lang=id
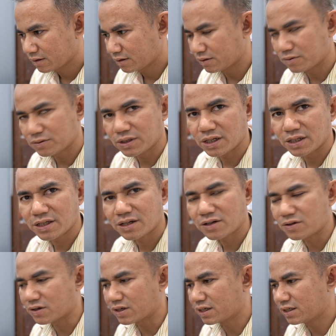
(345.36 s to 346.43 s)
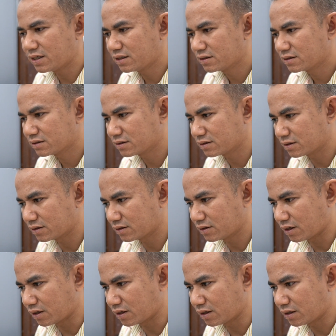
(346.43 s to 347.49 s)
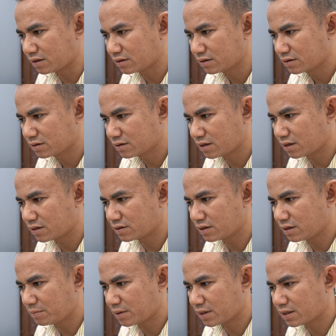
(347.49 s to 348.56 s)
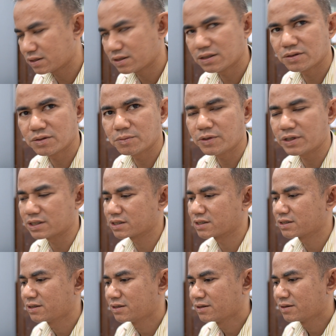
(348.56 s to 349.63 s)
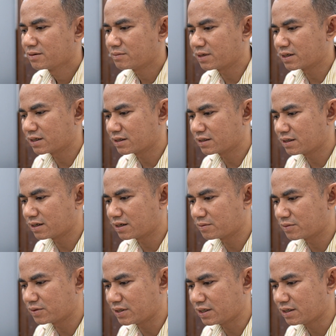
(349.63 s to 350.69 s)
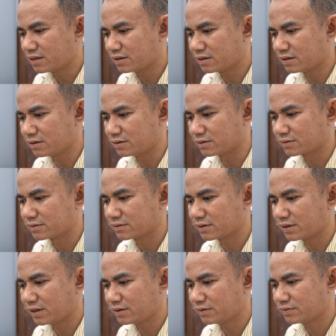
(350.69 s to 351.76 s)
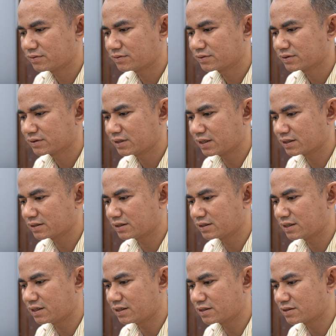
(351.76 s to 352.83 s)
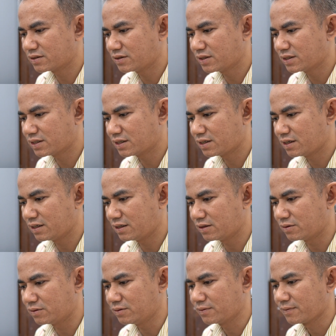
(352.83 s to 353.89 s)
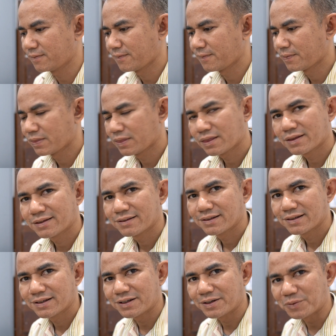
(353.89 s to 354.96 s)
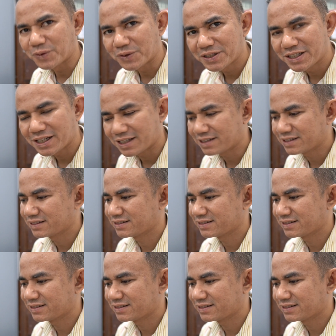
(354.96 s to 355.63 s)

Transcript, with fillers: itu nilainya 0 kan ya karena garis ini berada di sumbu x maka kita akan punya itu f aksen dari x0 adalah itu kemudian